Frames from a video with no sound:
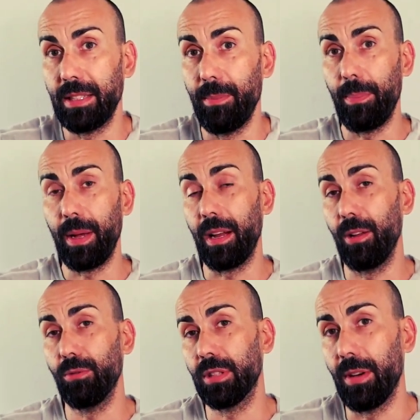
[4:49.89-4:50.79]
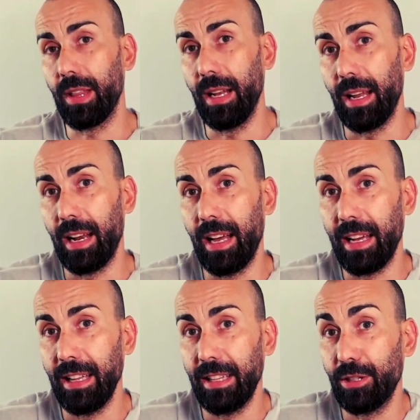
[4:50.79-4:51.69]
Mbappé que le gusta vacilar a la
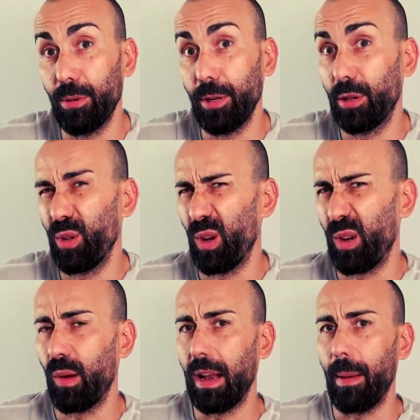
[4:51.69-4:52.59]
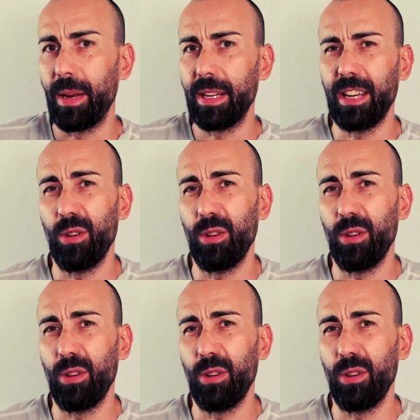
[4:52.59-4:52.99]
gente y sobre todo yo creo que a la prensa.